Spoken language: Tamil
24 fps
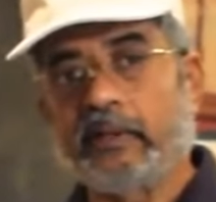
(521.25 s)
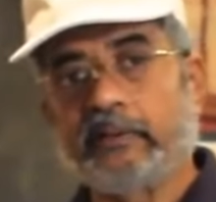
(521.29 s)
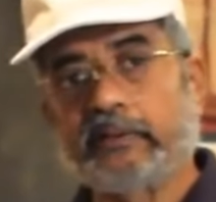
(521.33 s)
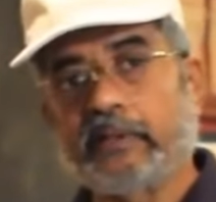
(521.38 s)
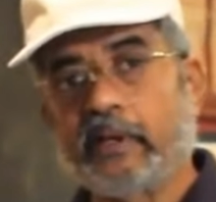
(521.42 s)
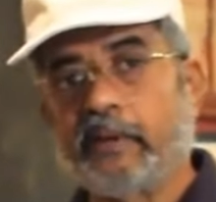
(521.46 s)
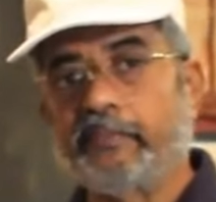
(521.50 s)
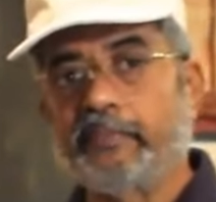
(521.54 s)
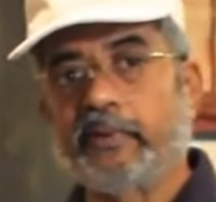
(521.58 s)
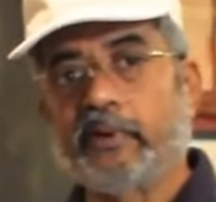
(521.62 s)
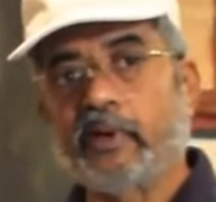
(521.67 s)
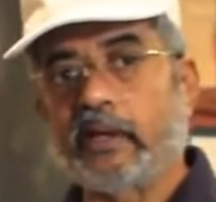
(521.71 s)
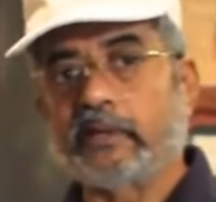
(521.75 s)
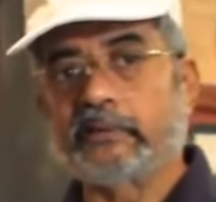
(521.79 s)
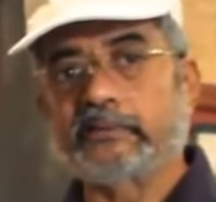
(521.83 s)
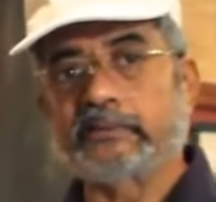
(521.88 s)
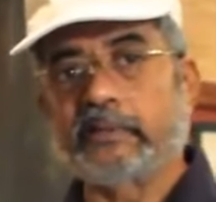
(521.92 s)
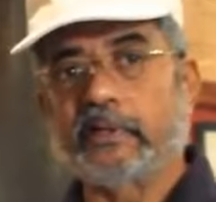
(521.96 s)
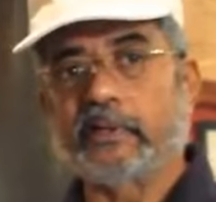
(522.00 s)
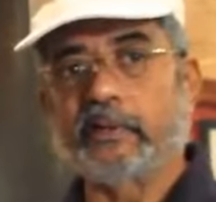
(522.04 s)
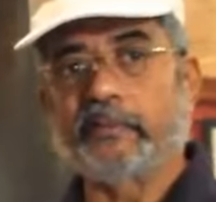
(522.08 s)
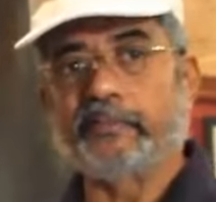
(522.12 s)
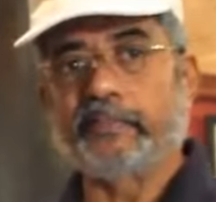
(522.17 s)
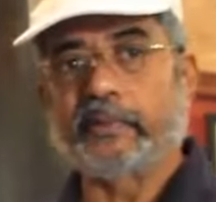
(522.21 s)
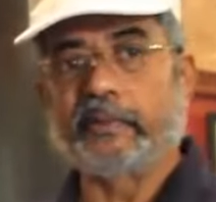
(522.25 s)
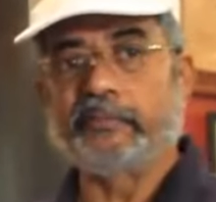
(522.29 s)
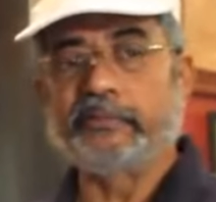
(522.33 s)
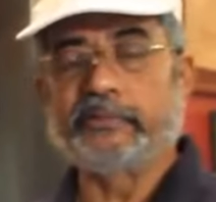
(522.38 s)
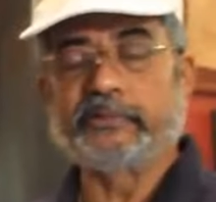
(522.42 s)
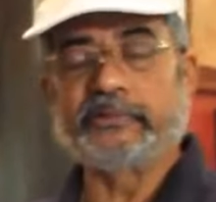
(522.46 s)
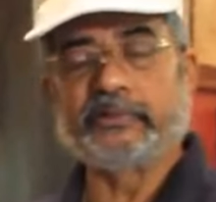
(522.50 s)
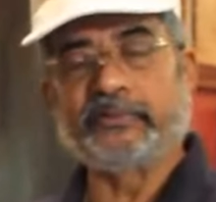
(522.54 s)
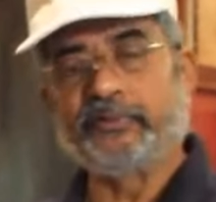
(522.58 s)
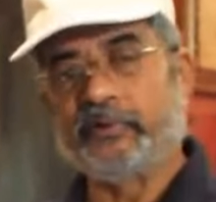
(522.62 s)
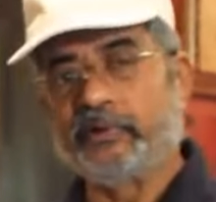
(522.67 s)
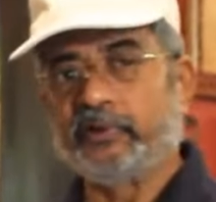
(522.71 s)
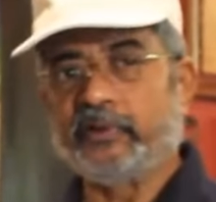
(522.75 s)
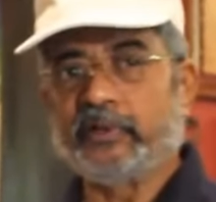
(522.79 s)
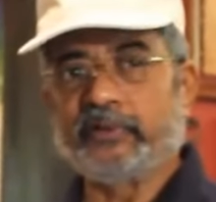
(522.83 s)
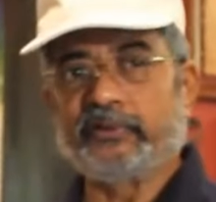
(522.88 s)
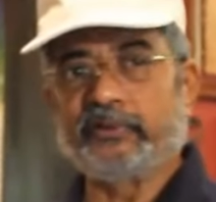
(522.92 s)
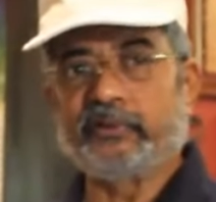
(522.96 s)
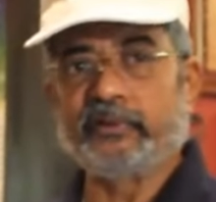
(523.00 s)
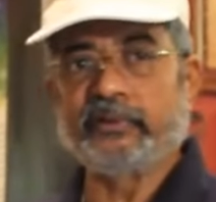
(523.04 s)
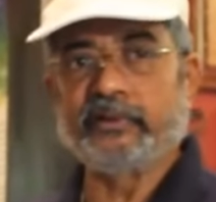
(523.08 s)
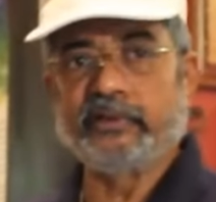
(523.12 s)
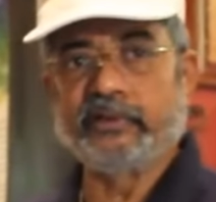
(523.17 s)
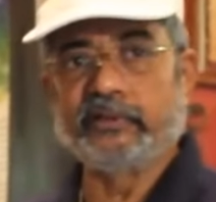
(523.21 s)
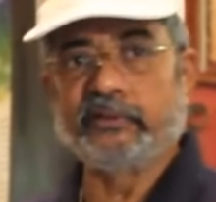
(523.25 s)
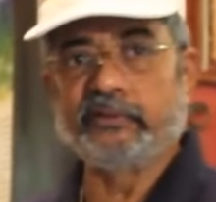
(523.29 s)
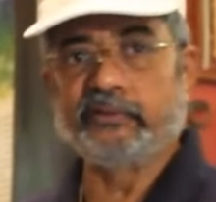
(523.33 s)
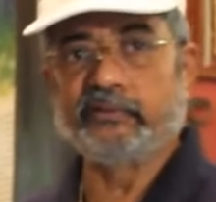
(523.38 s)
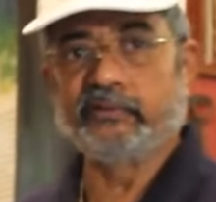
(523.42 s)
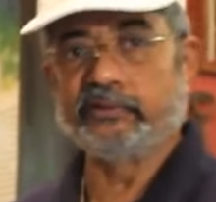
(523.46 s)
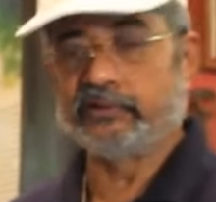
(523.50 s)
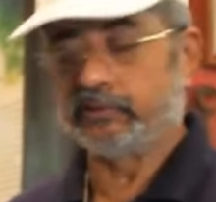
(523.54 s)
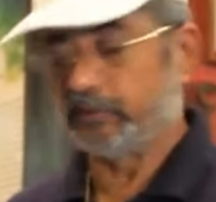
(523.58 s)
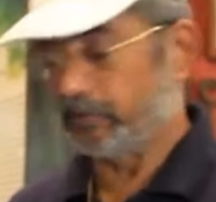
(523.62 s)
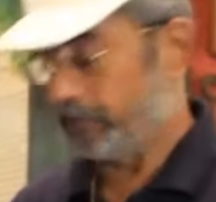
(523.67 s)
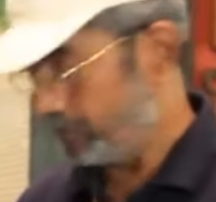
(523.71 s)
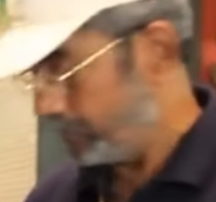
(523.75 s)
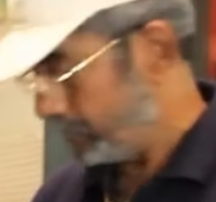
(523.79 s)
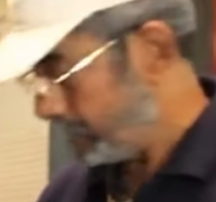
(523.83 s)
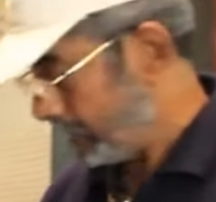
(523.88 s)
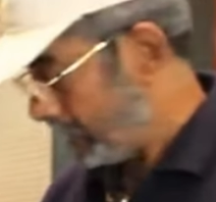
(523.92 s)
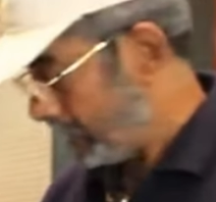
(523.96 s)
அதுக்கப்புறம் அரசாங்க பர்மிஷன் வேணுட்டு அதோடு நிறுத்தி வச்சுருக்கோம்